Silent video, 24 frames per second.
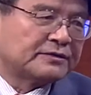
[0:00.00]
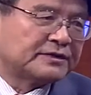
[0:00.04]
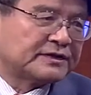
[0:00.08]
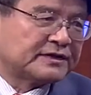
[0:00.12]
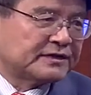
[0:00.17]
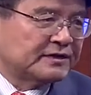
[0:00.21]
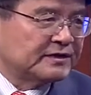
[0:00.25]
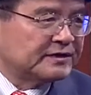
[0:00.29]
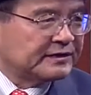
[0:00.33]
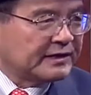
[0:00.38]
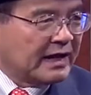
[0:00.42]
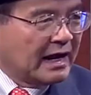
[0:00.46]

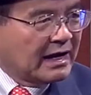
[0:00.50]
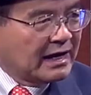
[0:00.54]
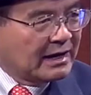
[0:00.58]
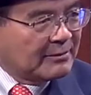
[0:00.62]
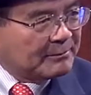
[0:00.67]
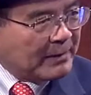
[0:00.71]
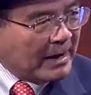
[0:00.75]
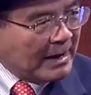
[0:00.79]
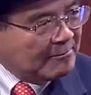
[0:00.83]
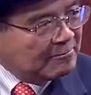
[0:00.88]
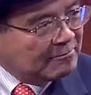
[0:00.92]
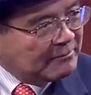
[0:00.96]
十三个
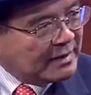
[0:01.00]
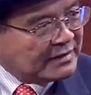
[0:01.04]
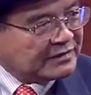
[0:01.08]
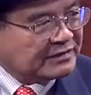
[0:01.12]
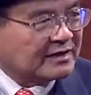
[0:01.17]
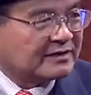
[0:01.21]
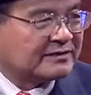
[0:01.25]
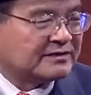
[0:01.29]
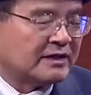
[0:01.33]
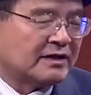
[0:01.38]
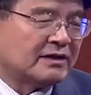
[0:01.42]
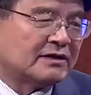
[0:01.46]
版本
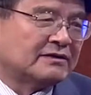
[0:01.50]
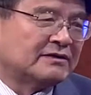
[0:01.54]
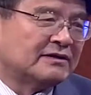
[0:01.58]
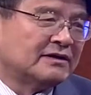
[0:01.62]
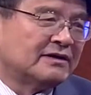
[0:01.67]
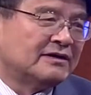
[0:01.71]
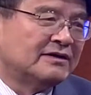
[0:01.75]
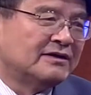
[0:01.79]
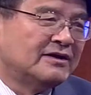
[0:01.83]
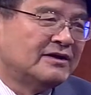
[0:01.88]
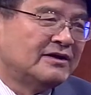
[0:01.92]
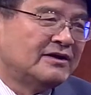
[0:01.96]
的这样
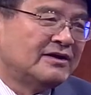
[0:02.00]
的。